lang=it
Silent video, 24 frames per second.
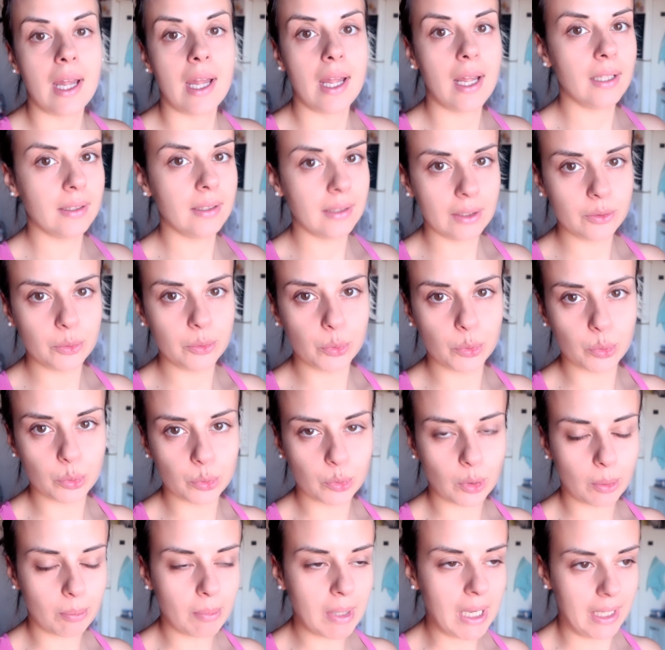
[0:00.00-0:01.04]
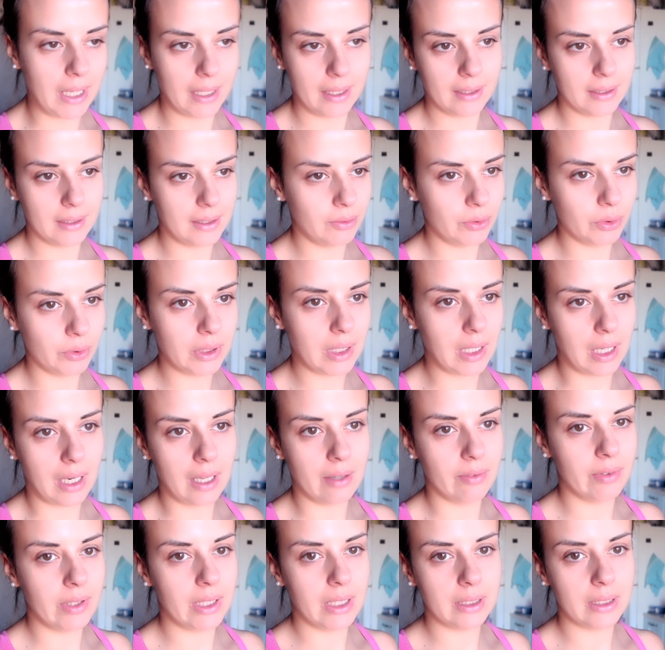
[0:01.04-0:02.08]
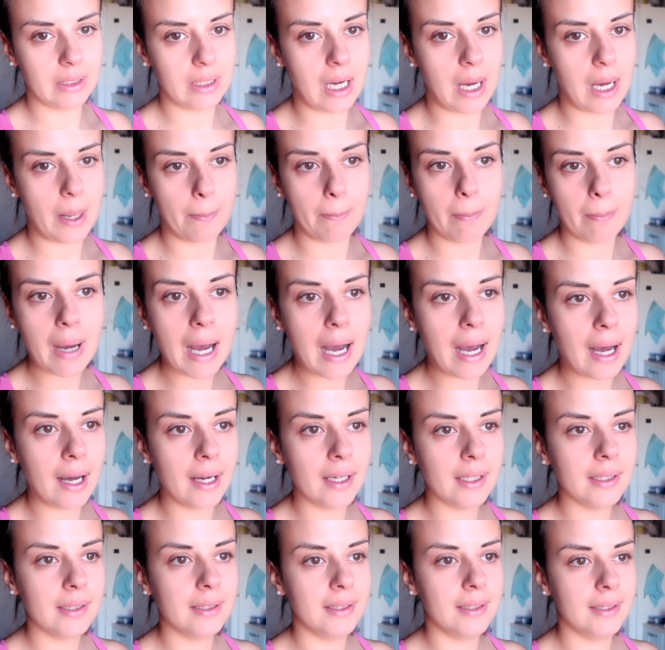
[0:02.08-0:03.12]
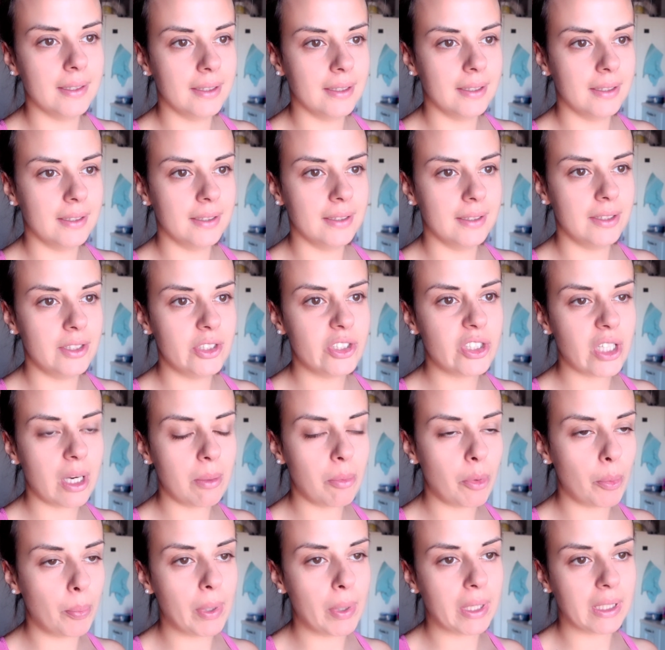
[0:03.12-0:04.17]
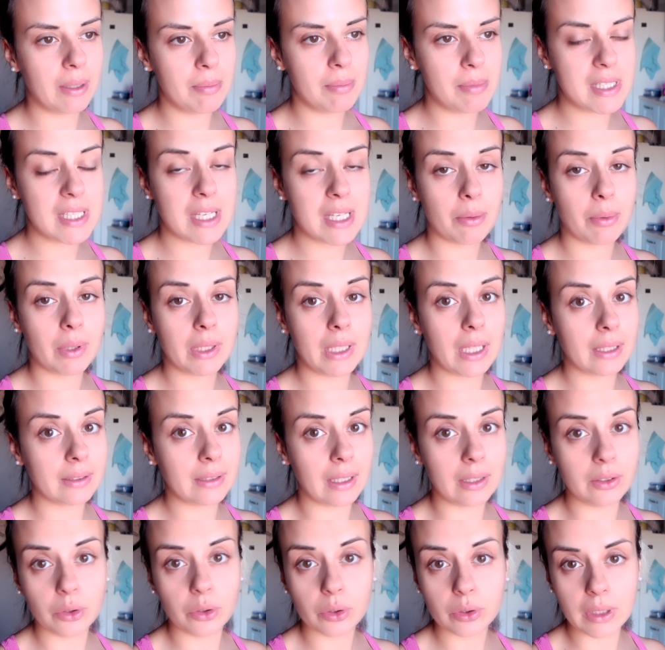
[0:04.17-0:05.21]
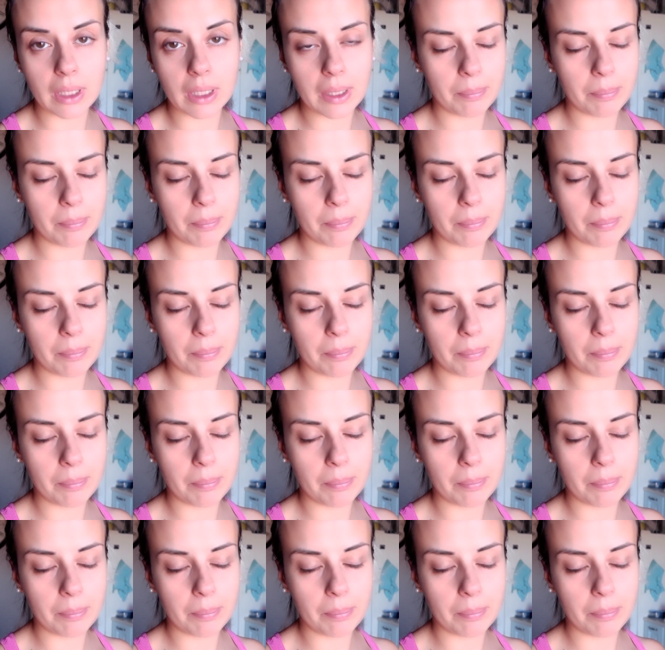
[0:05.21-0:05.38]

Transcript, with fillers: È andato tutto bene, devo dire la verità Ma eh, diciamo per chi mi segue da tanto